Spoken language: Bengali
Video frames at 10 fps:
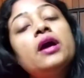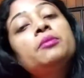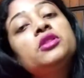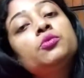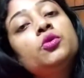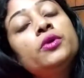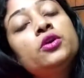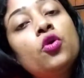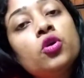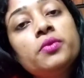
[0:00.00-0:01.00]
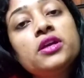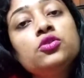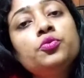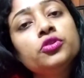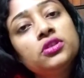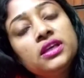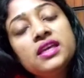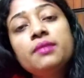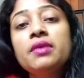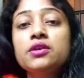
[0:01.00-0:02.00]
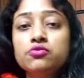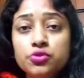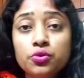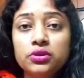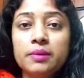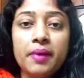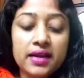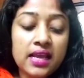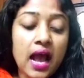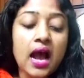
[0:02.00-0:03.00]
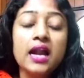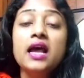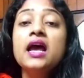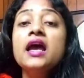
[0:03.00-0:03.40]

তো আমি তো বলবো এই গরমে কিন্তু প্রত্যেকেই আমরা ইউজ করতে পারি আর